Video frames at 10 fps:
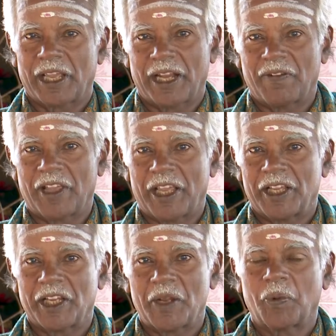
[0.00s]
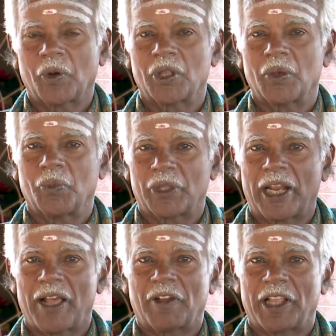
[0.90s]
எனவே இப்பொழுது
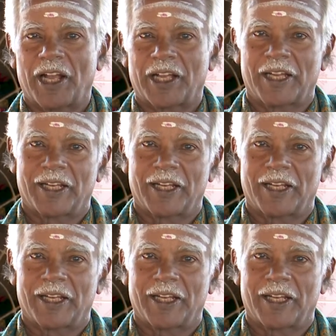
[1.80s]
முதலாவதாக